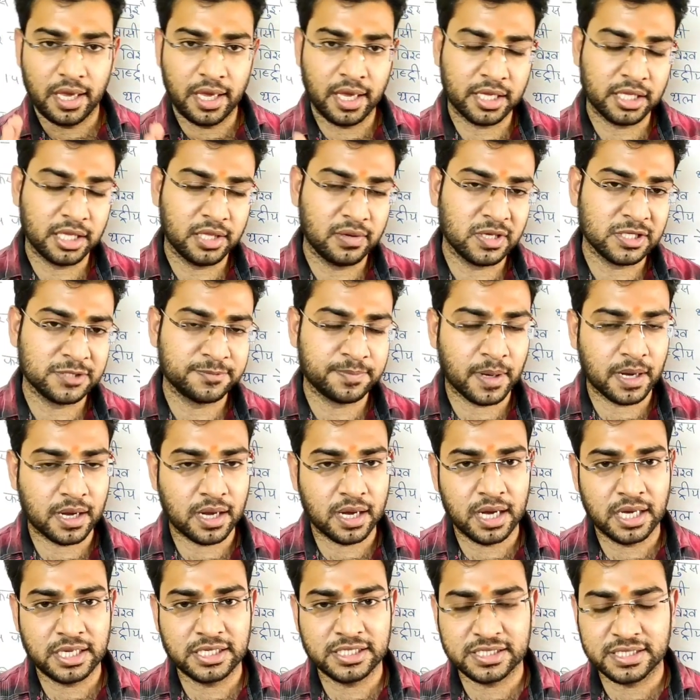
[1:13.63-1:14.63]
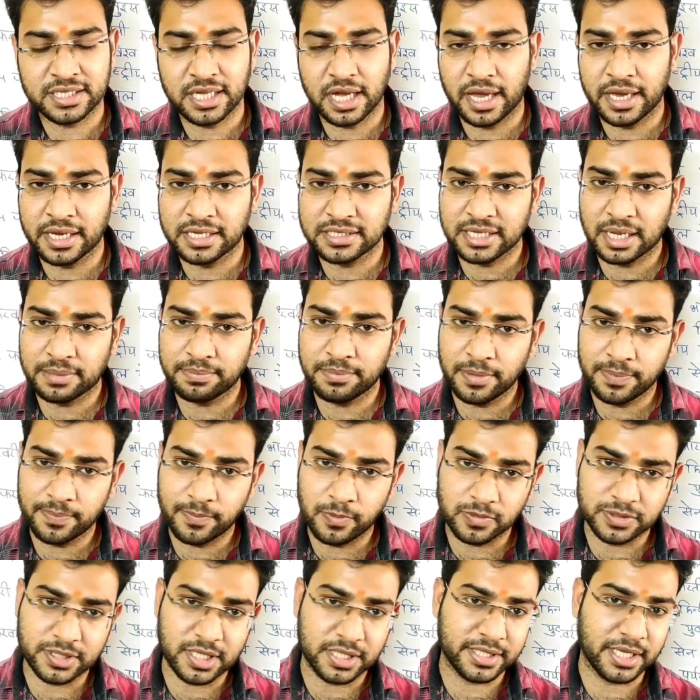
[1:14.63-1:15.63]
एक दिवस पक्का एग्जाम में
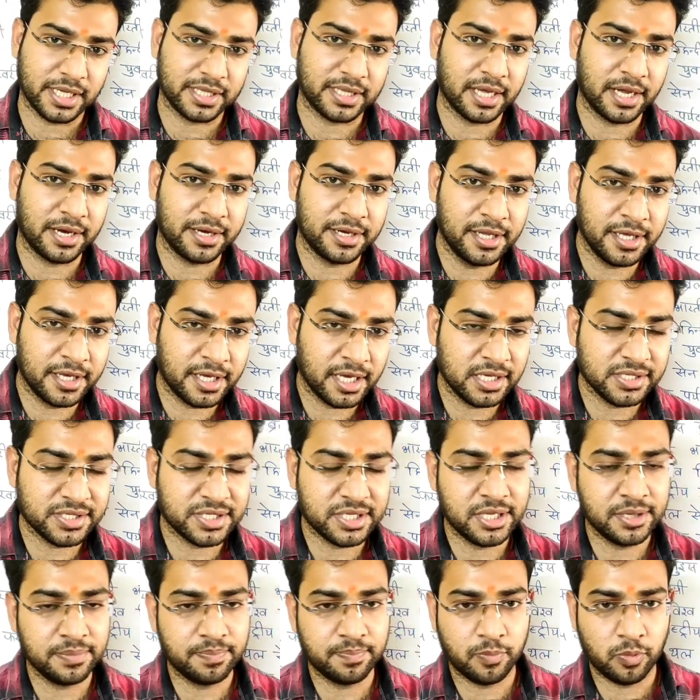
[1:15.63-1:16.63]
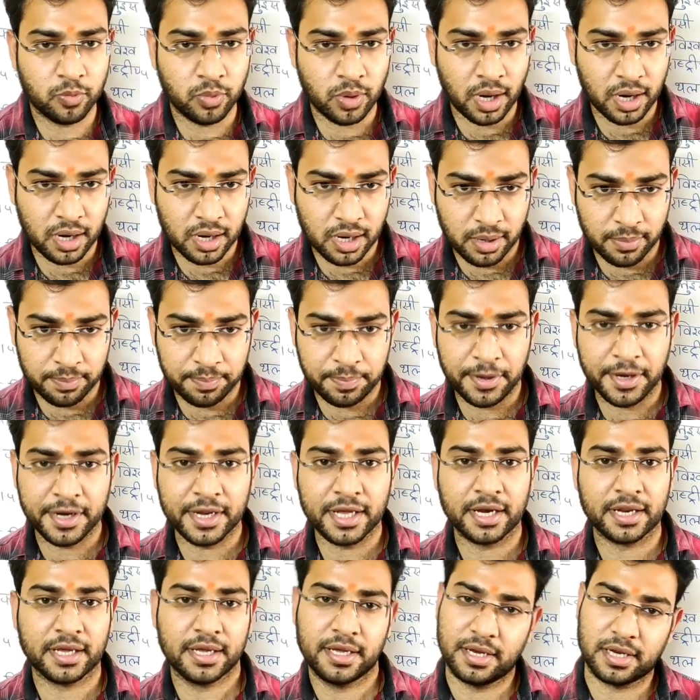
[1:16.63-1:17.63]
पूछा जाता है ठीक है इसलिए पूरा कंप्लीट
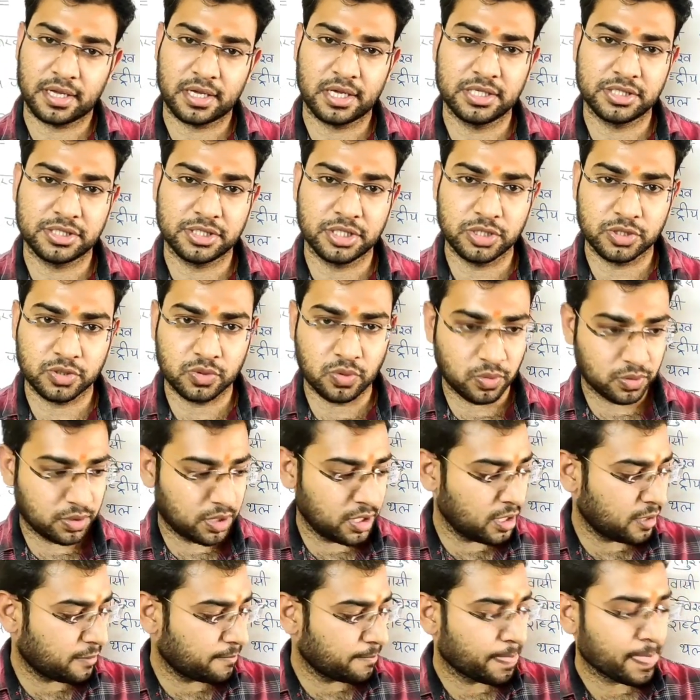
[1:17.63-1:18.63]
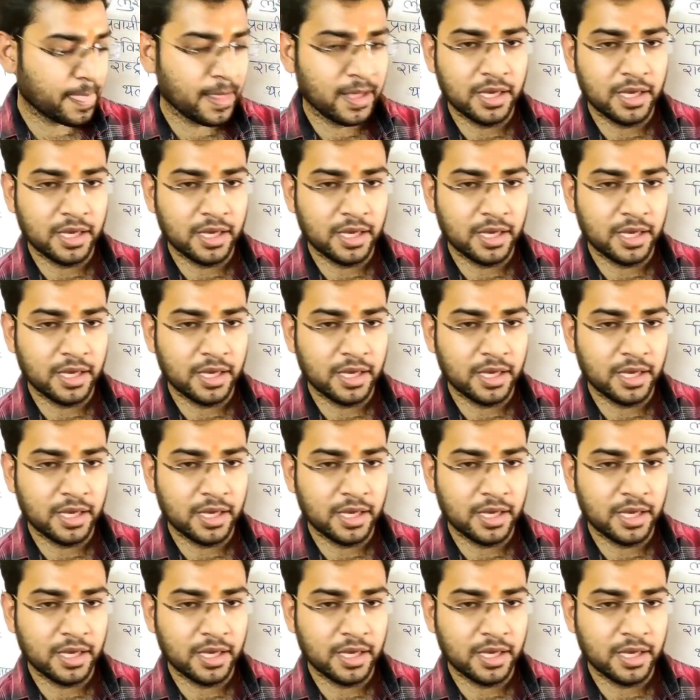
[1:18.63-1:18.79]
करके रखें इस चीज़ को ठीक